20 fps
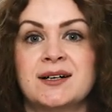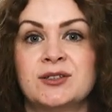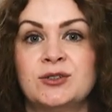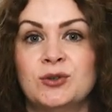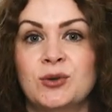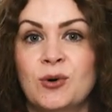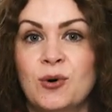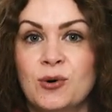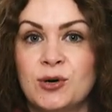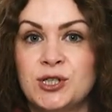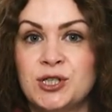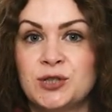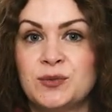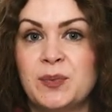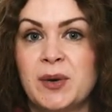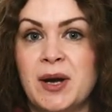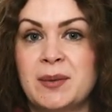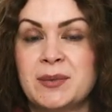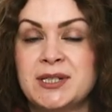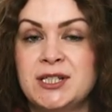Кто хочет
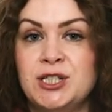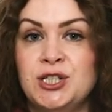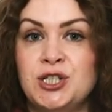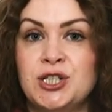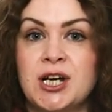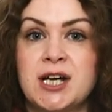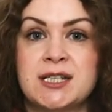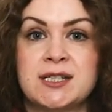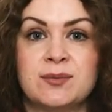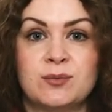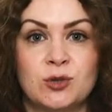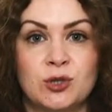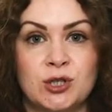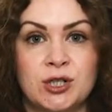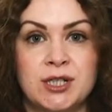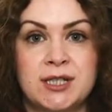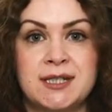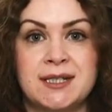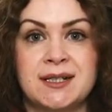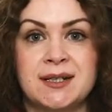прямо сейчас,
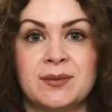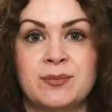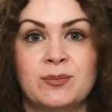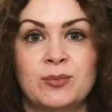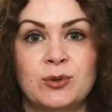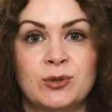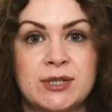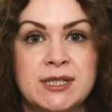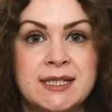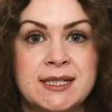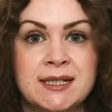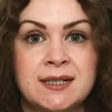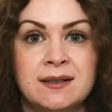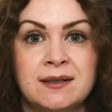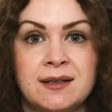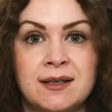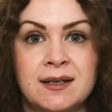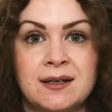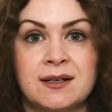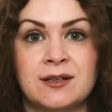можете по ссылке,